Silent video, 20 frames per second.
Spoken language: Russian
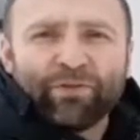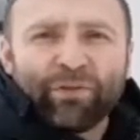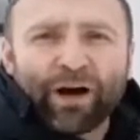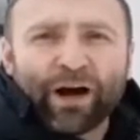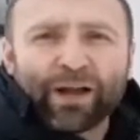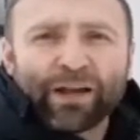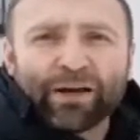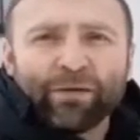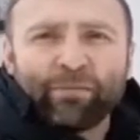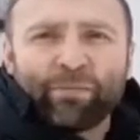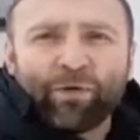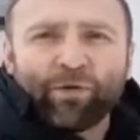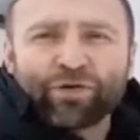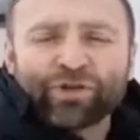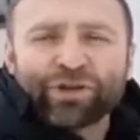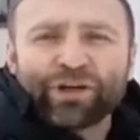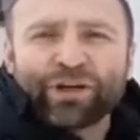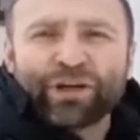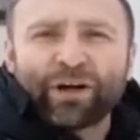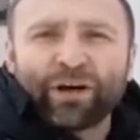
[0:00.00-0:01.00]
Ваня
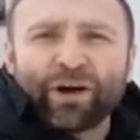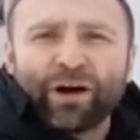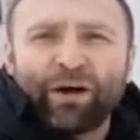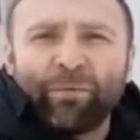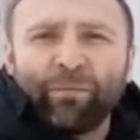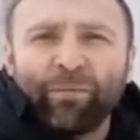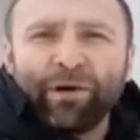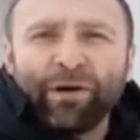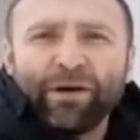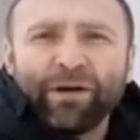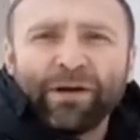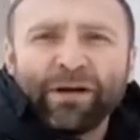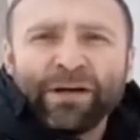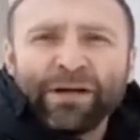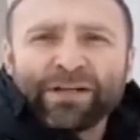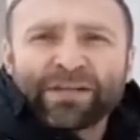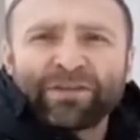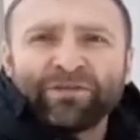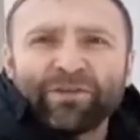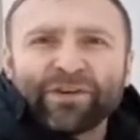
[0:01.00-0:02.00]
Божий храм.
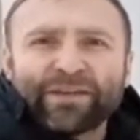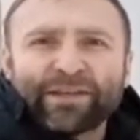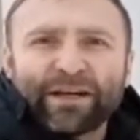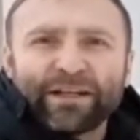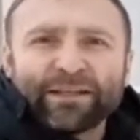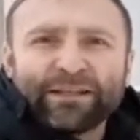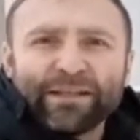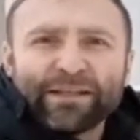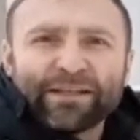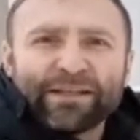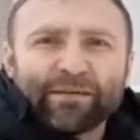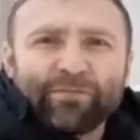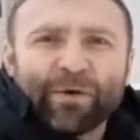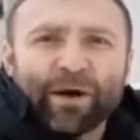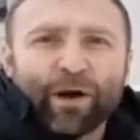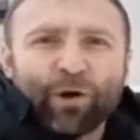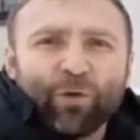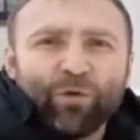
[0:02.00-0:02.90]
С высоты себя